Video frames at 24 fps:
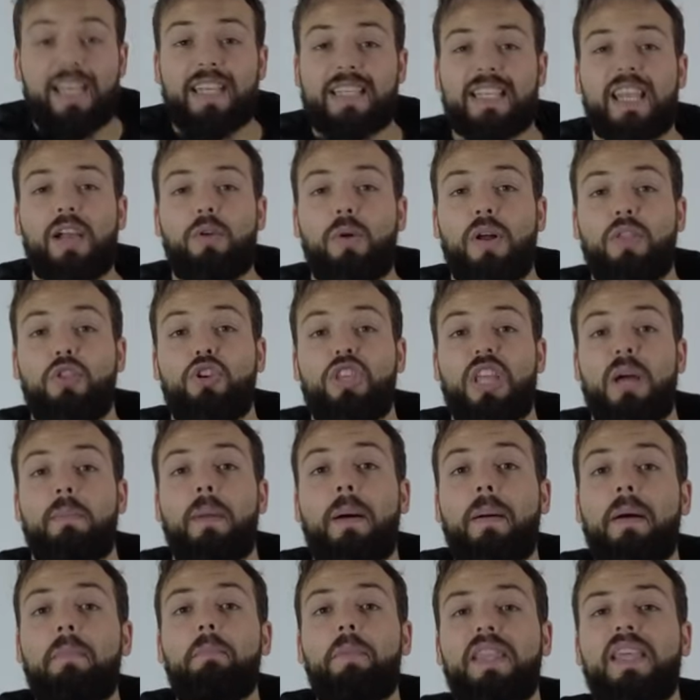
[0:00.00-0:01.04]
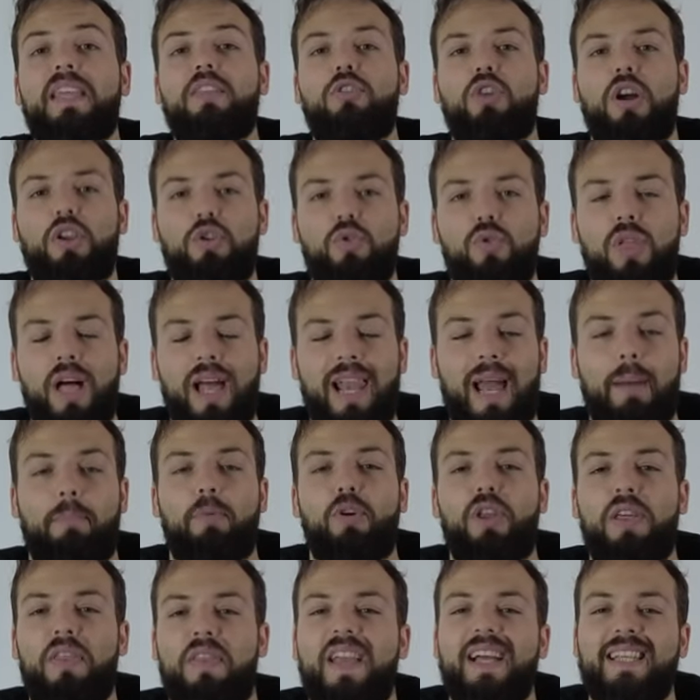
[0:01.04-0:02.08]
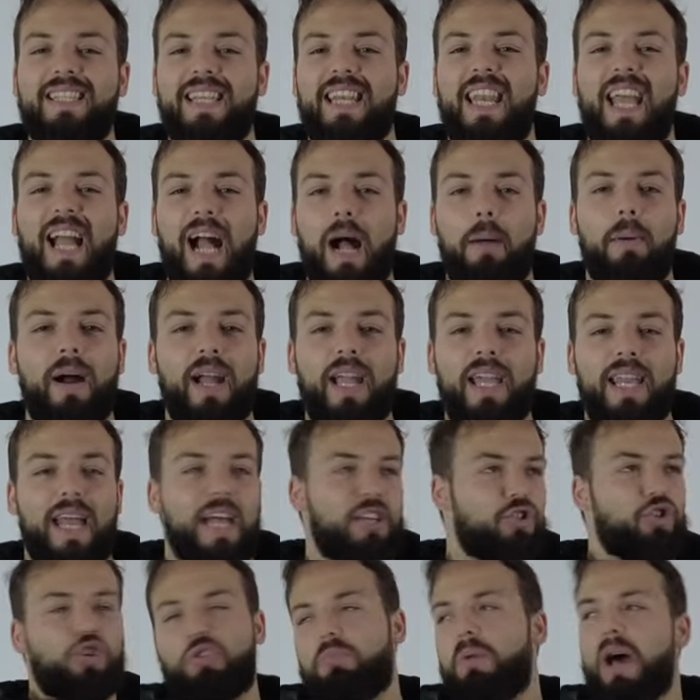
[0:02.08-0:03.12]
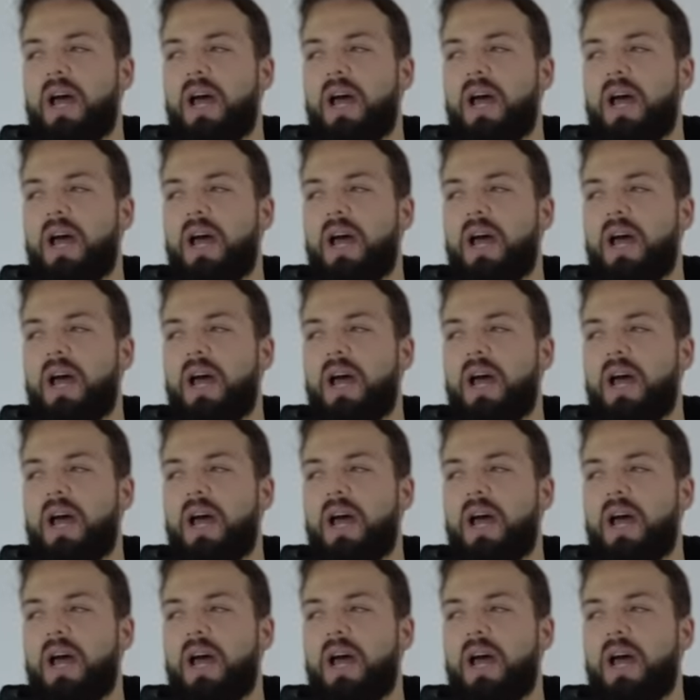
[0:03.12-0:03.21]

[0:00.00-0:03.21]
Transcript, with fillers: Y es que cuando llamaban pidiendo ayuda, la policía se negaba a ir a esos